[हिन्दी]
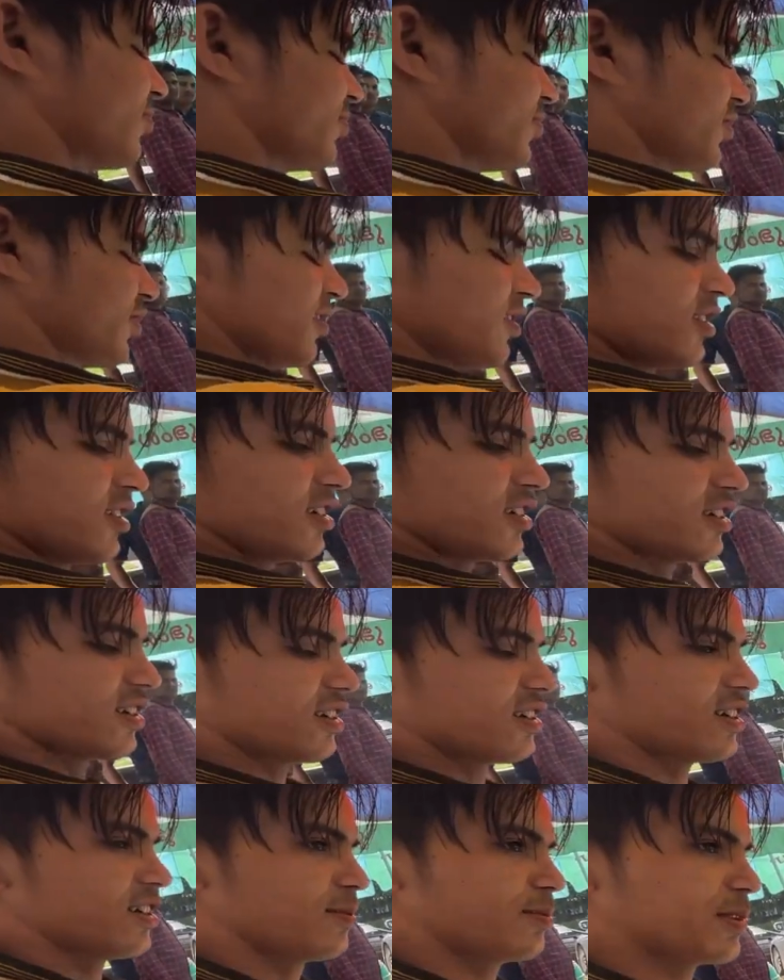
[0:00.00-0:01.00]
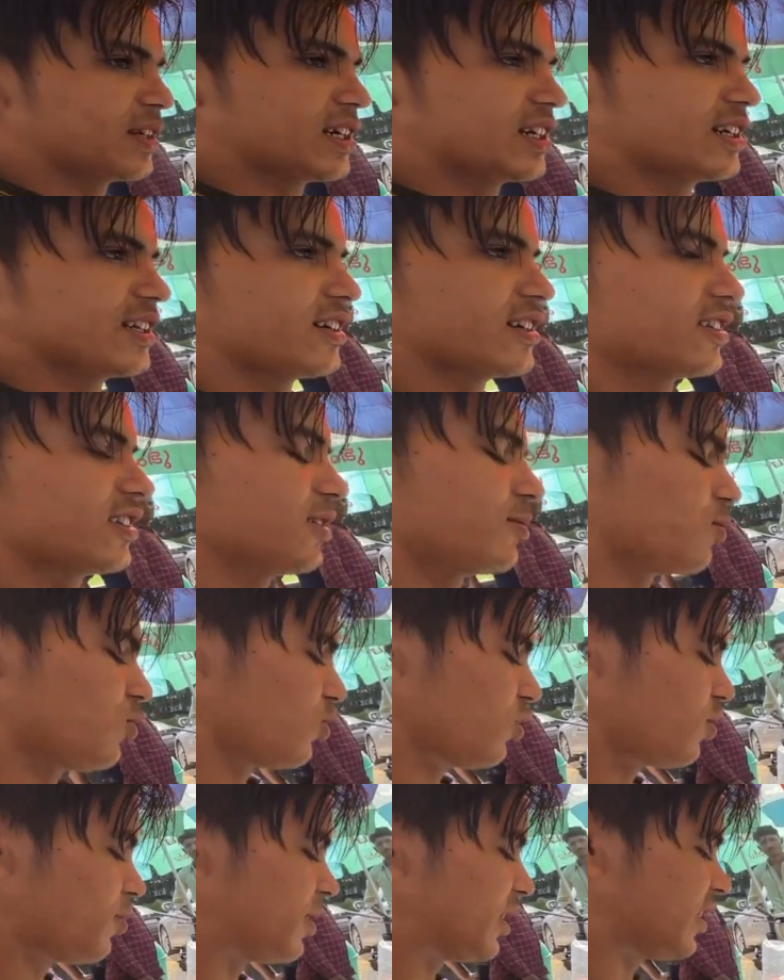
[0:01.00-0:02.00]
हो रोटी
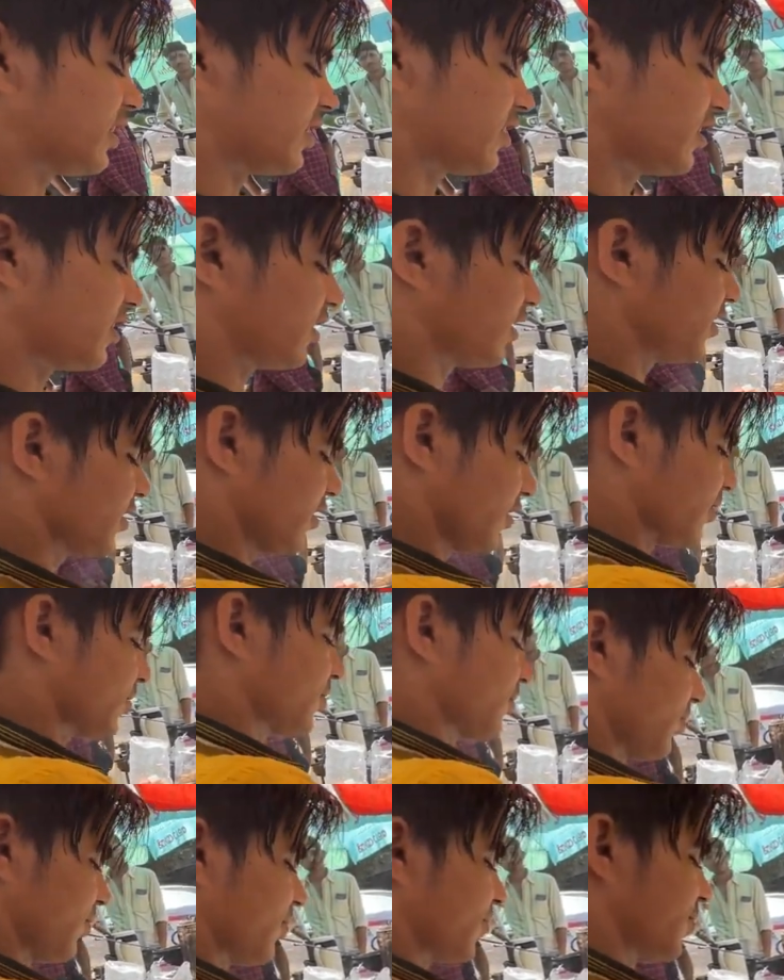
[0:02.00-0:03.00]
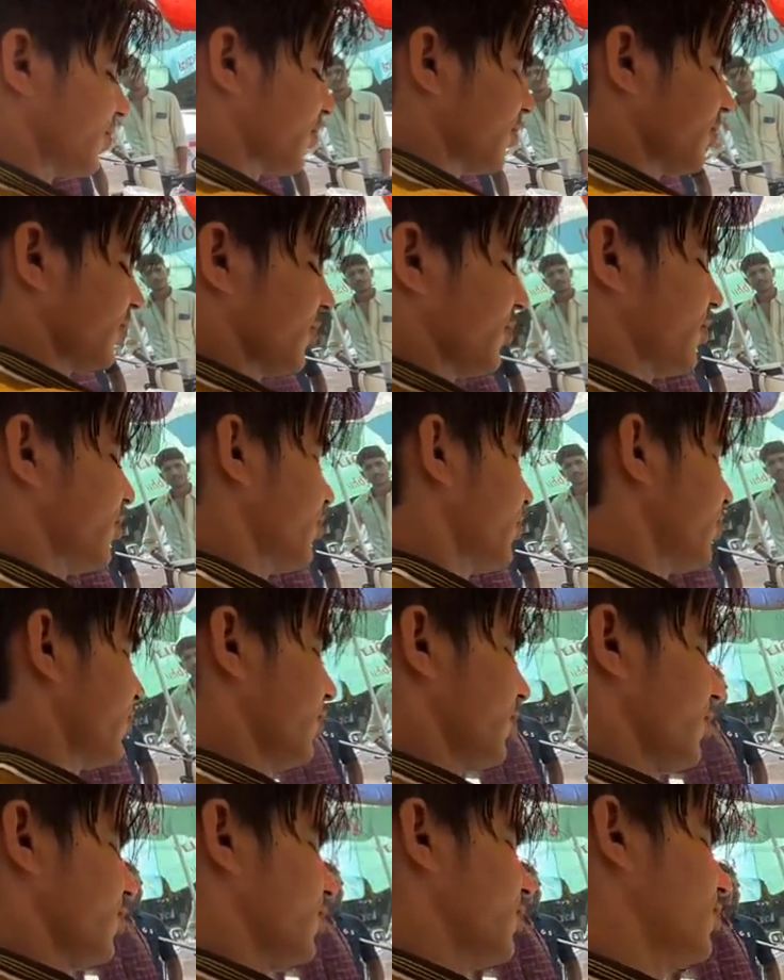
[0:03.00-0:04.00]
पराठा खत्म हो गया
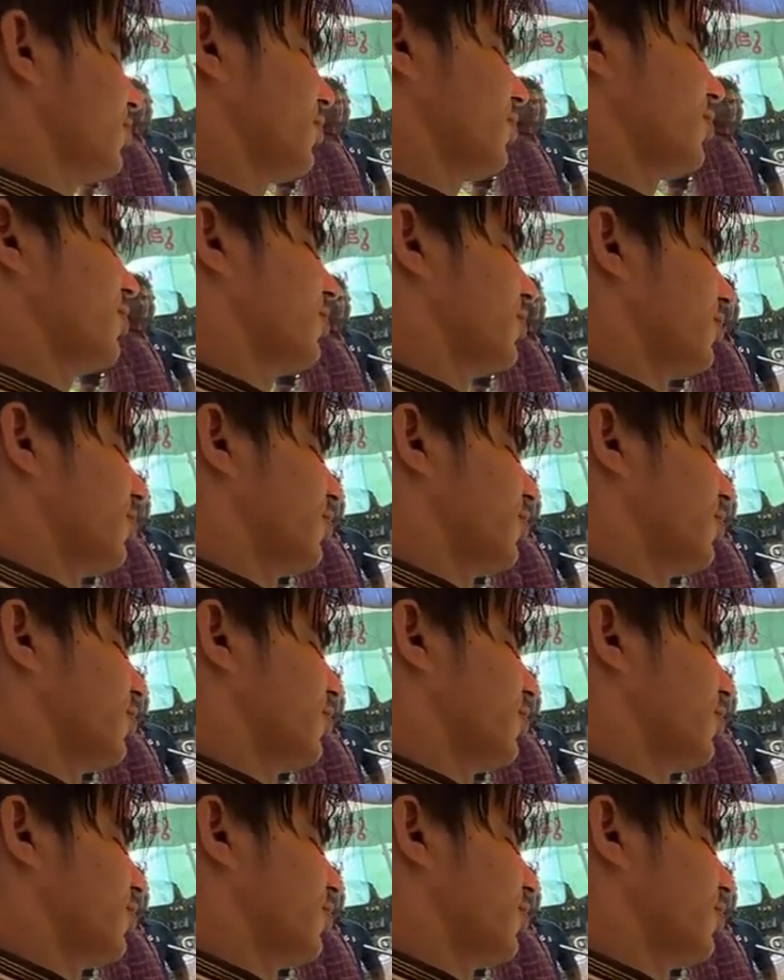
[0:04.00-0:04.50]
अच्छा अच्छा